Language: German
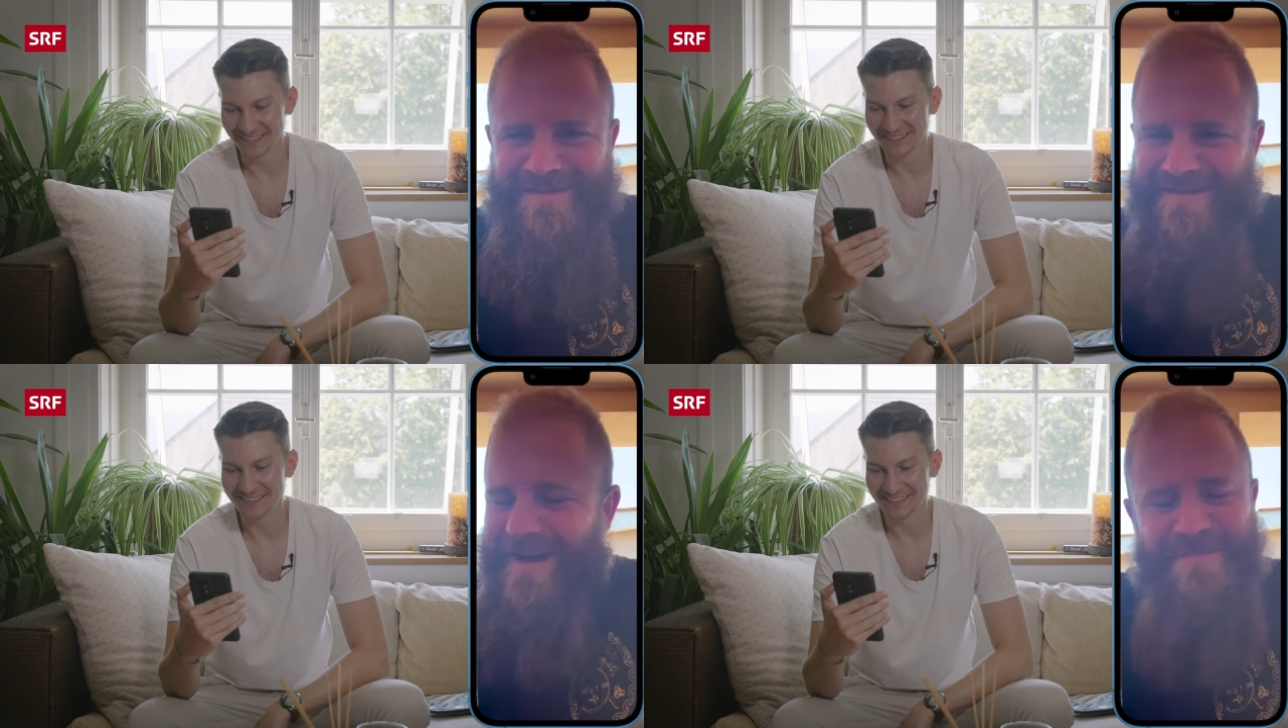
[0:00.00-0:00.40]

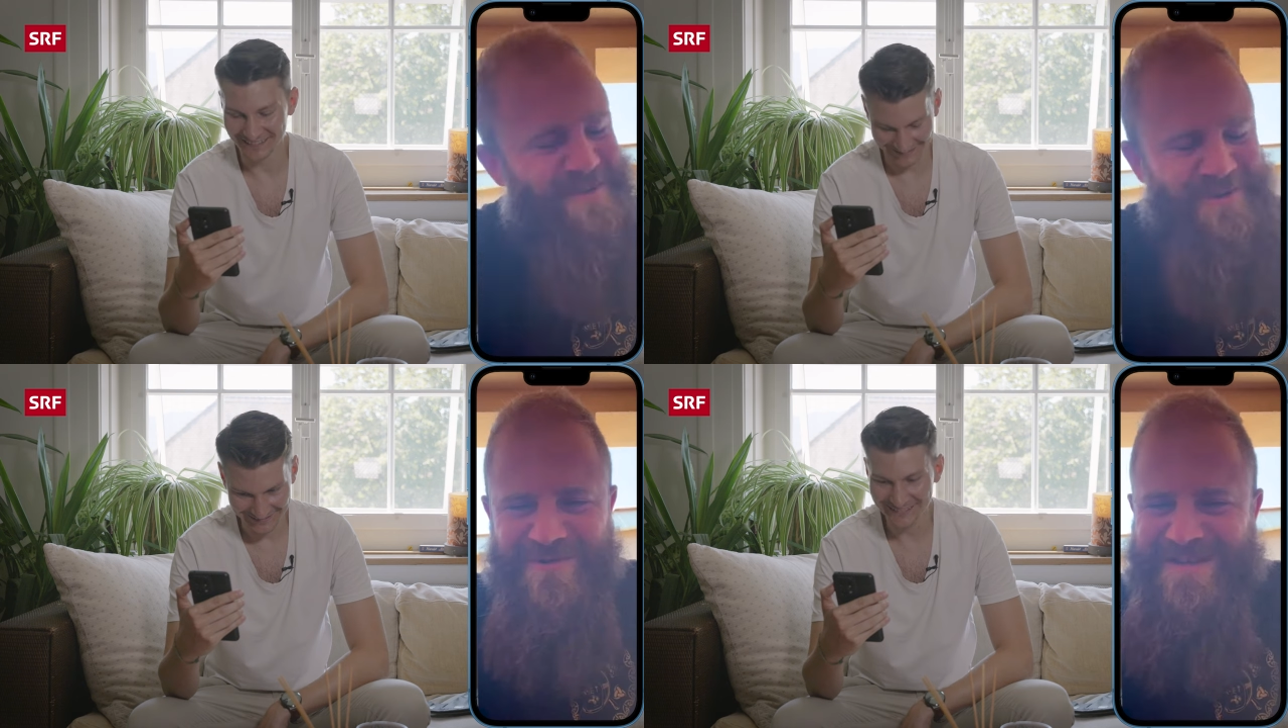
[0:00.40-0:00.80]

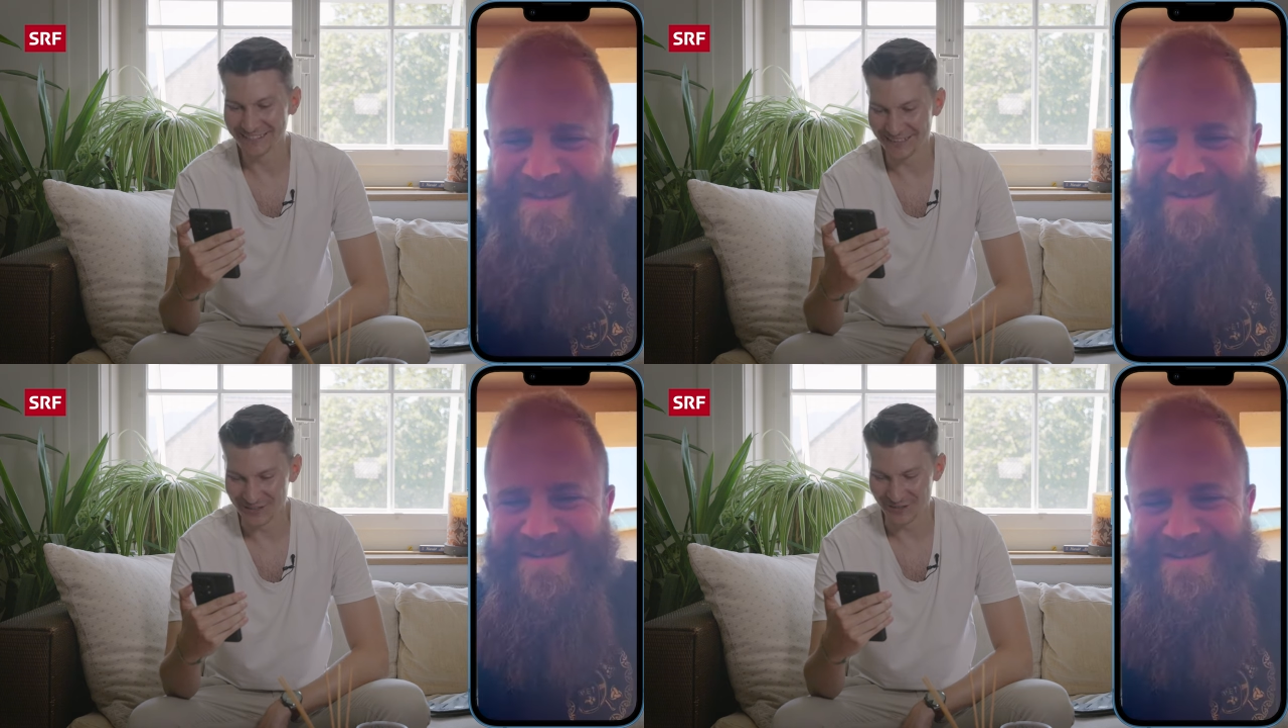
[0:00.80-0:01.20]
Absolut.
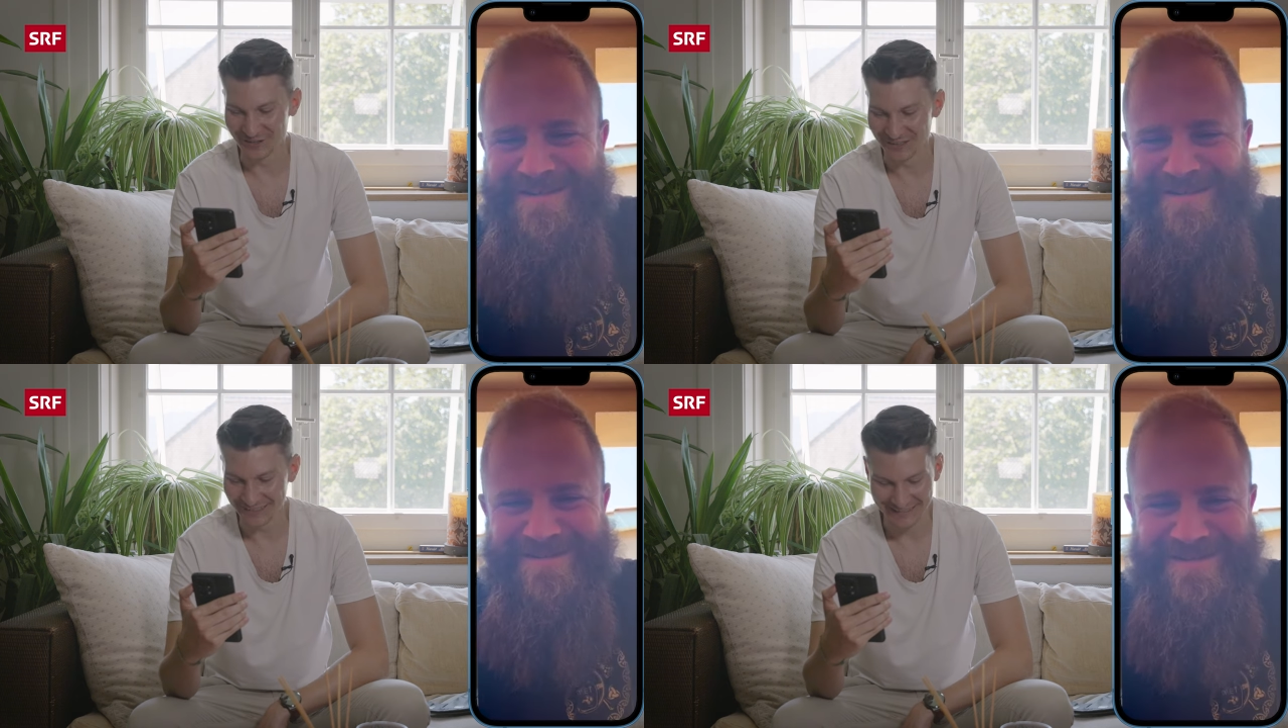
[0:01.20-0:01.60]

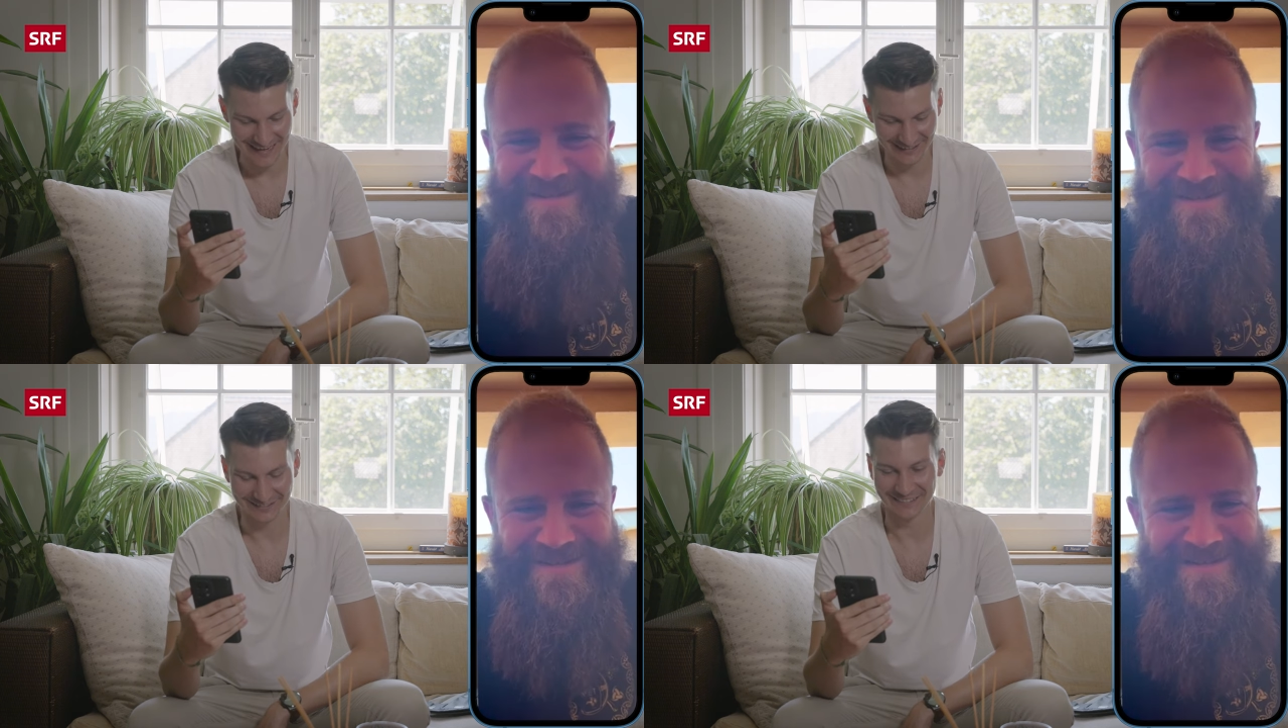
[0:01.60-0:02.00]
cool,
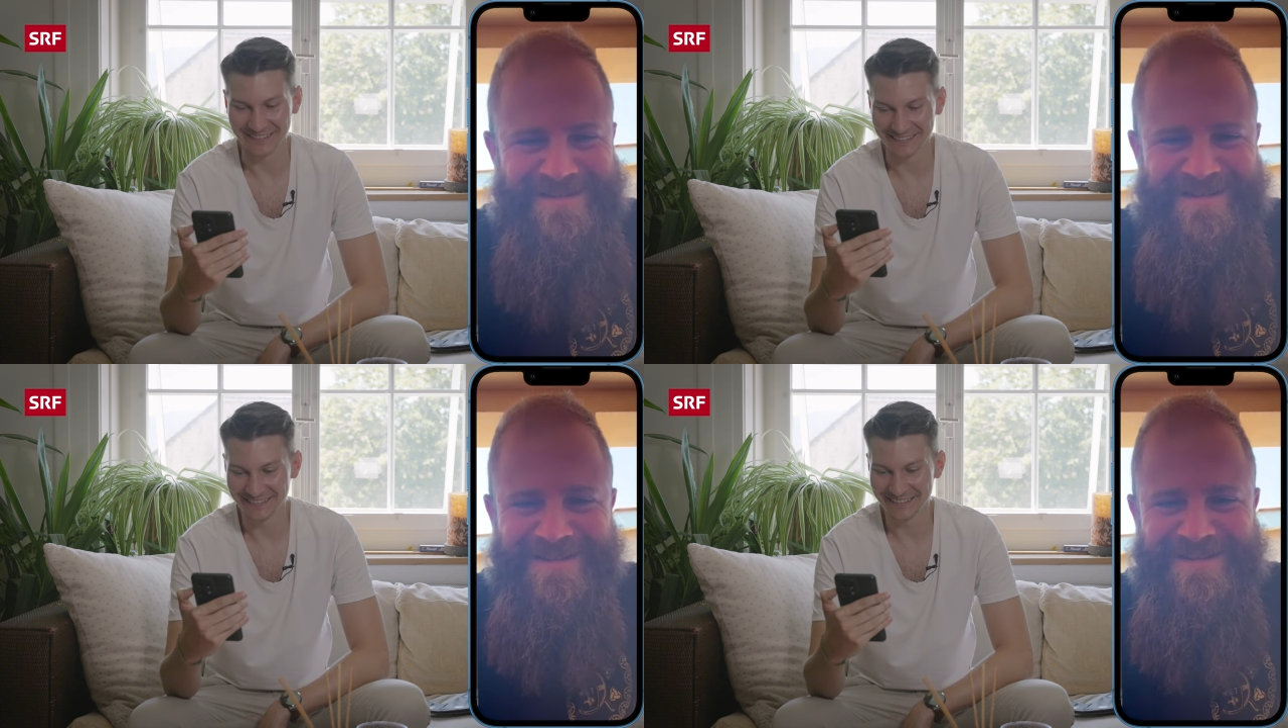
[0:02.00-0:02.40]
sehr cool.
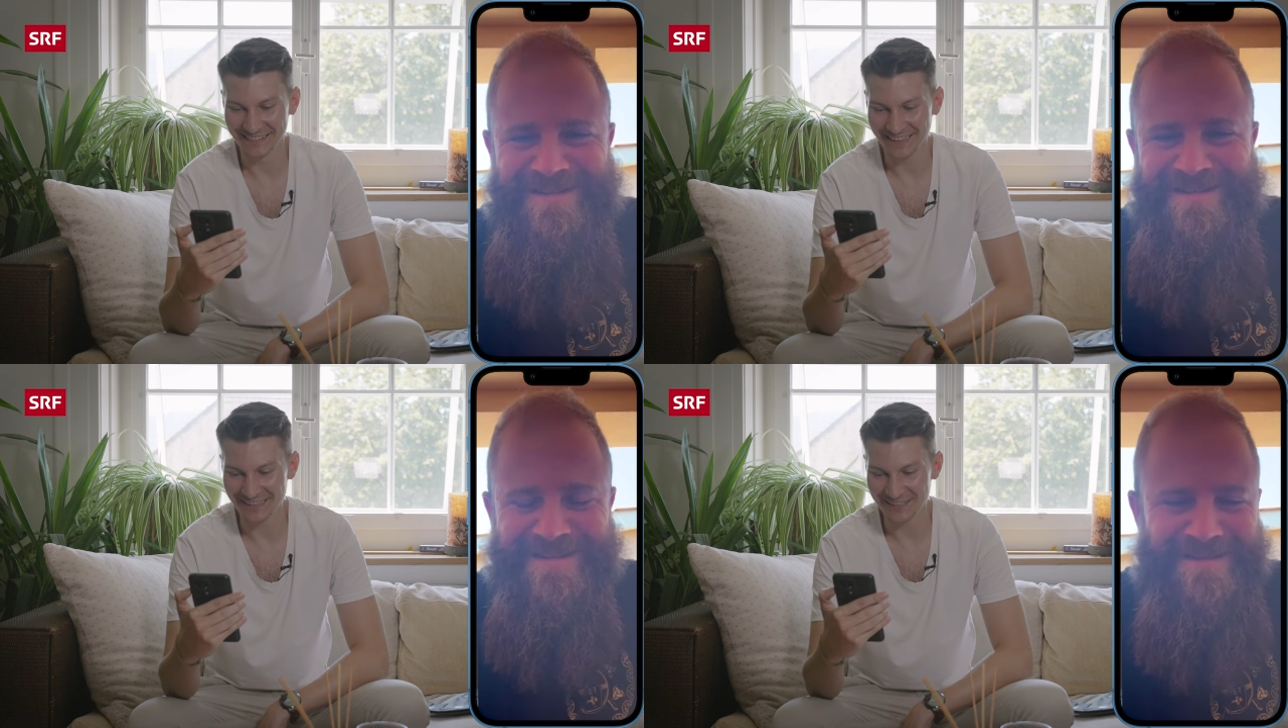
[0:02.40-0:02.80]

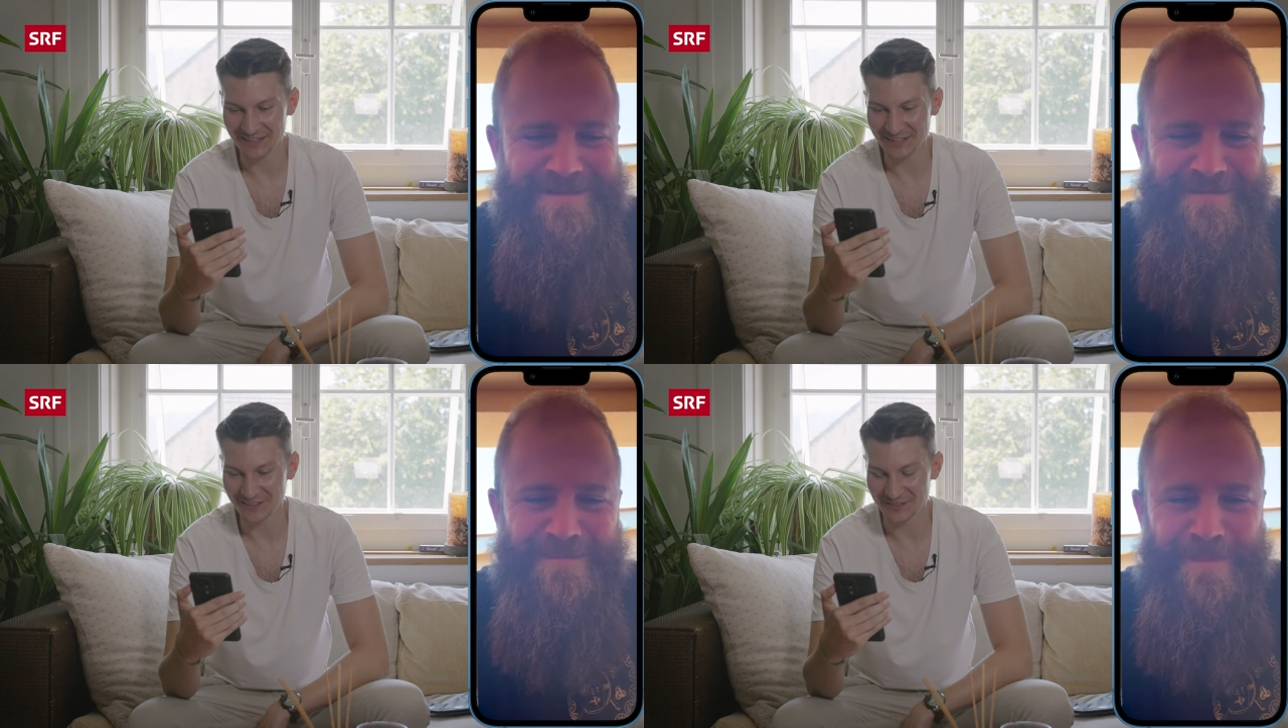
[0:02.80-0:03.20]
Hey, danke